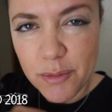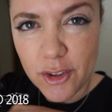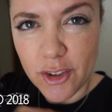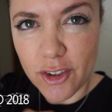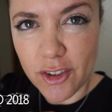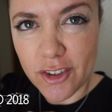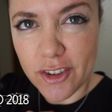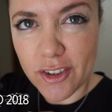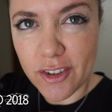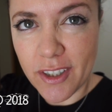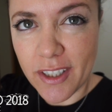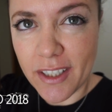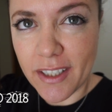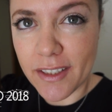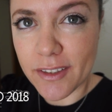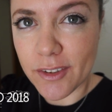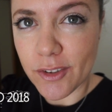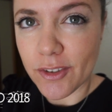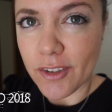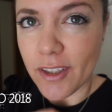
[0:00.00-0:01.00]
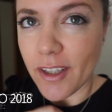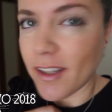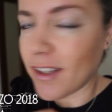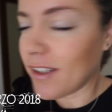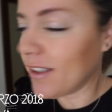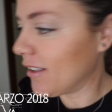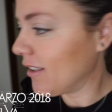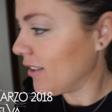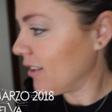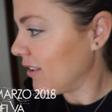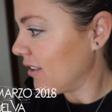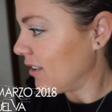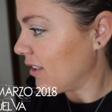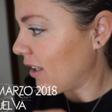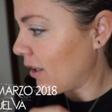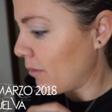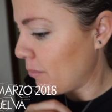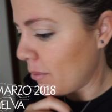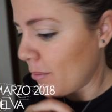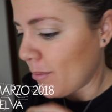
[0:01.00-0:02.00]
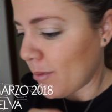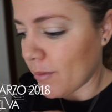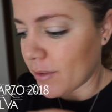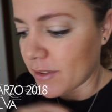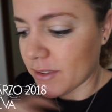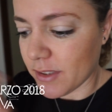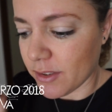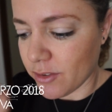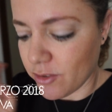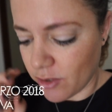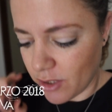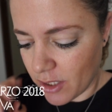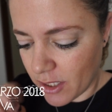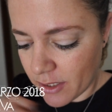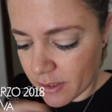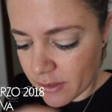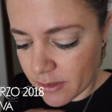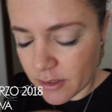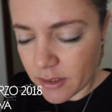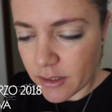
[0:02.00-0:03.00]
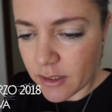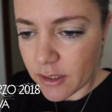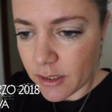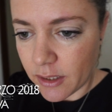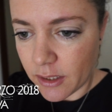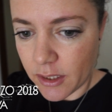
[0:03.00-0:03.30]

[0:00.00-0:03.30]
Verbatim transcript: porque no tengo ganas de tostadas y llenarme mi vasito de leche